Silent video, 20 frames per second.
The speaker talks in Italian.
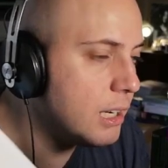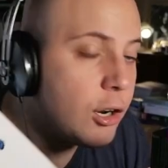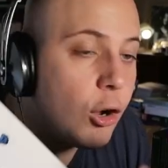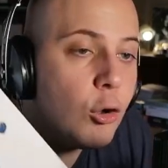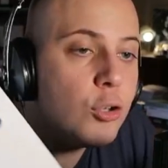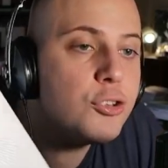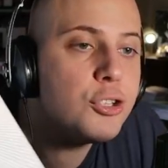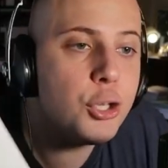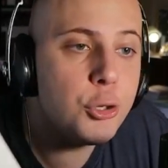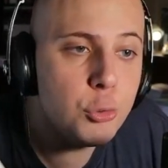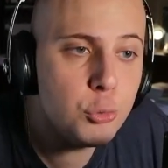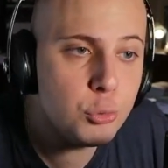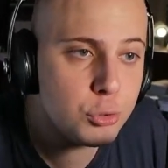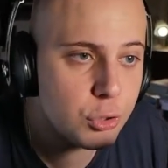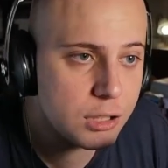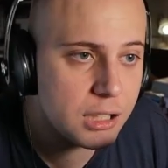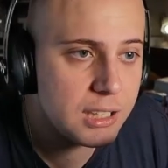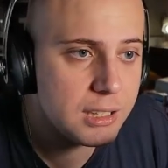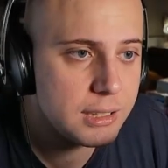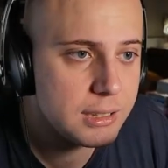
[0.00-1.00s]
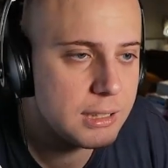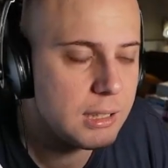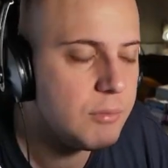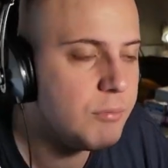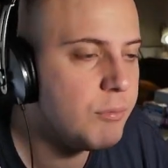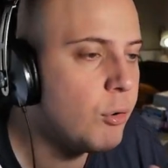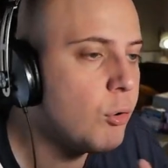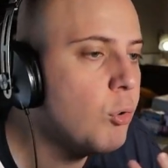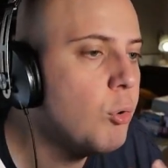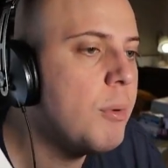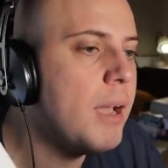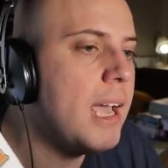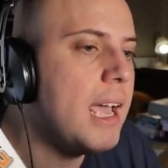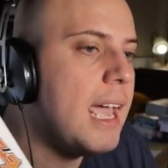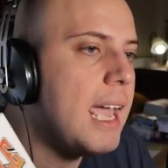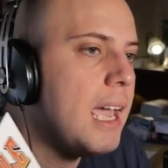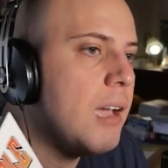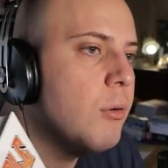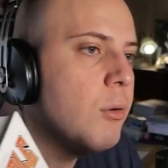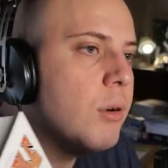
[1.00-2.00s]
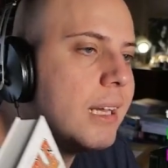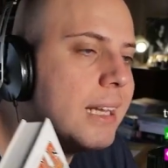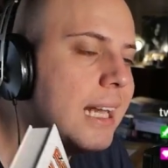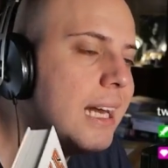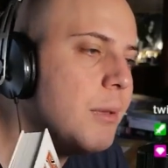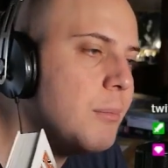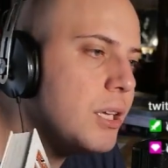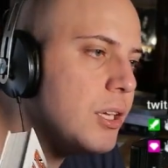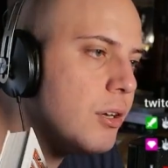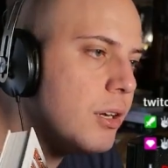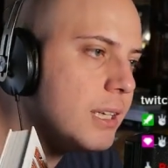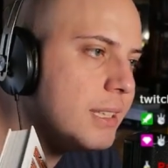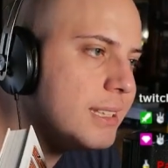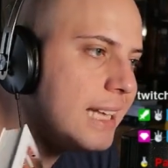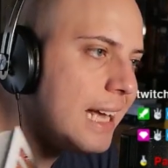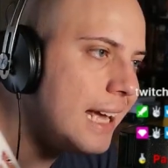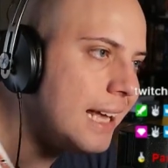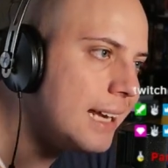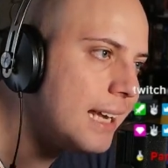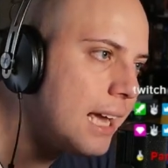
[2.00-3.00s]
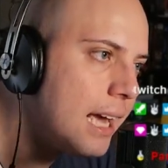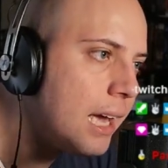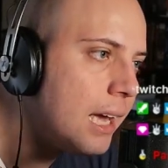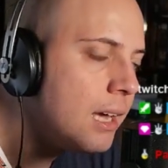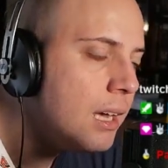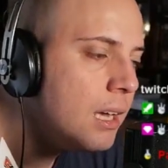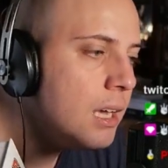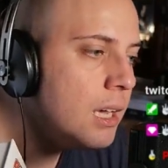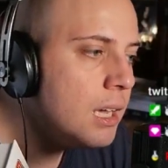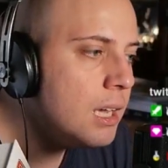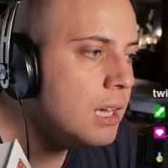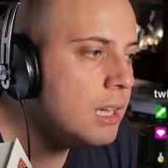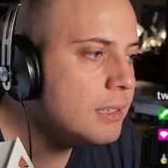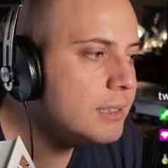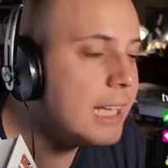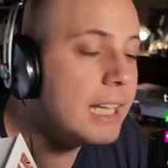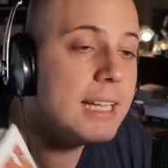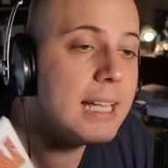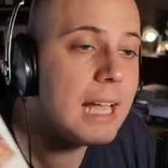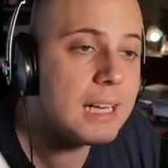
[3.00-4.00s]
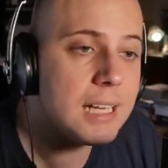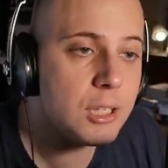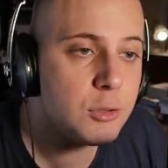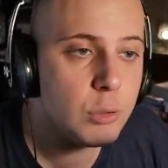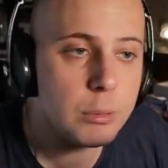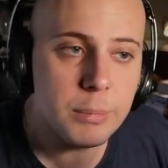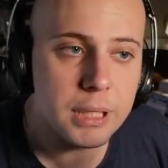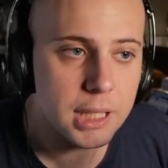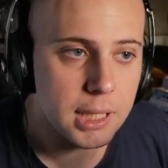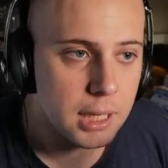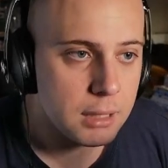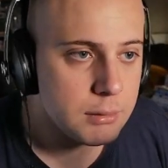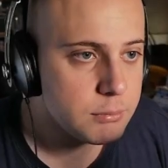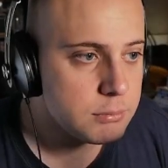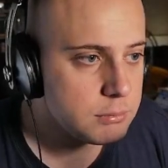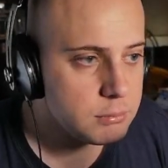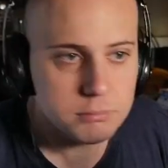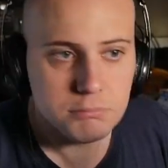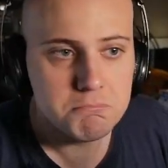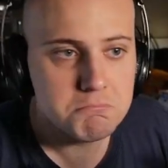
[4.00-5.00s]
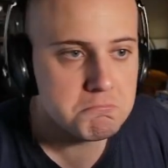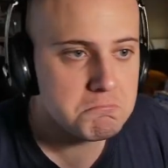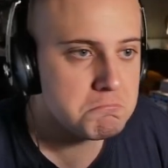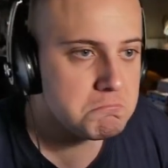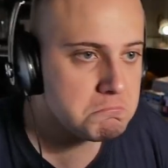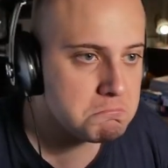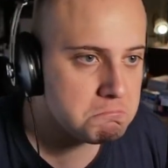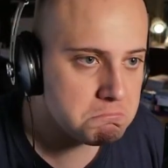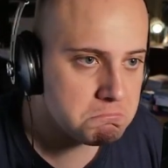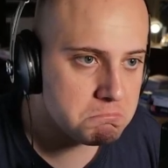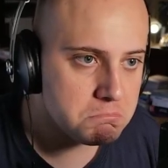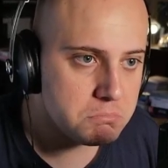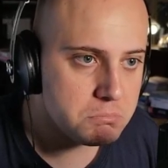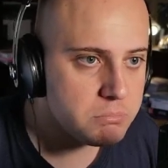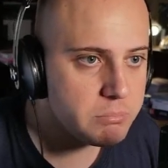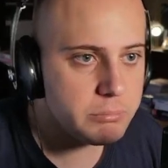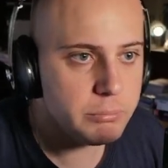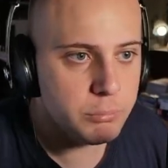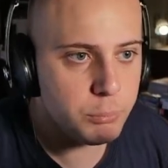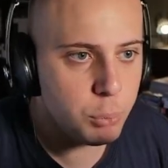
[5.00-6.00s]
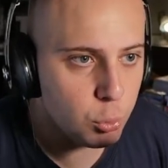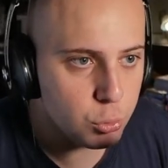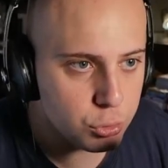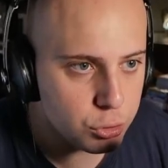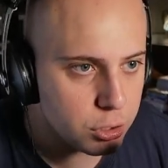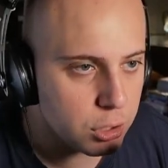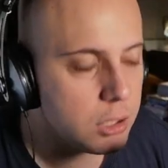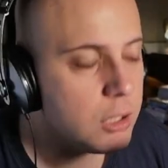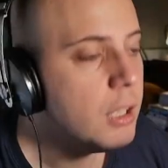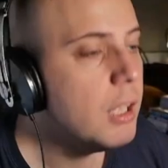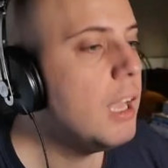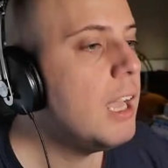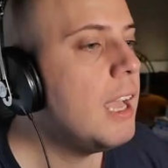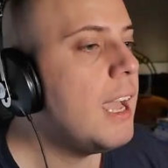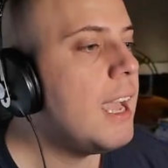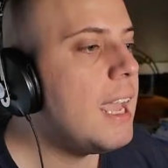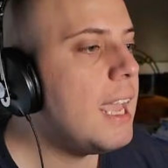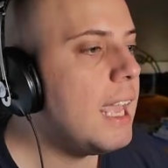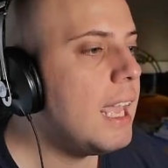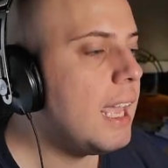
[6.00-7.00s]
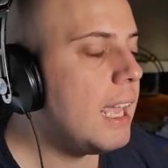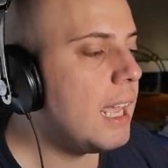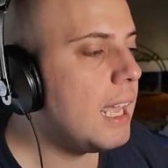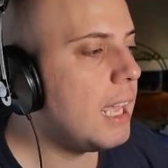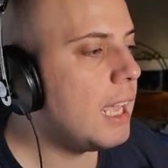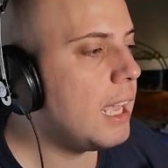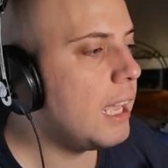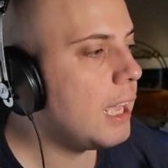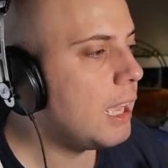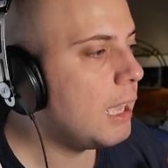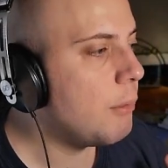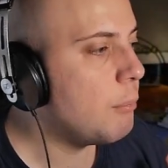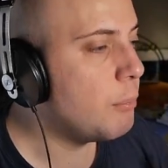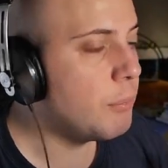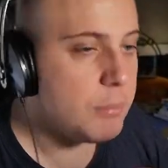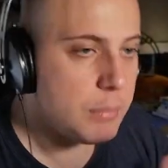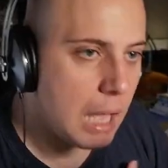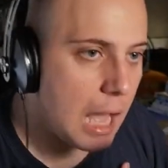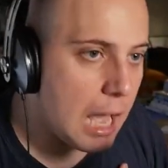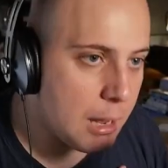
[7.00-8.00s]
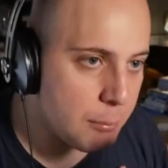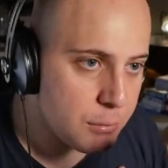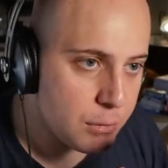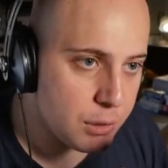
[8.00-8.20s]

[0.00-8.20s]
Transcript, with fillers: contenuto del, del volume è una delle migliori serie degli anni 2000. Punto. E a,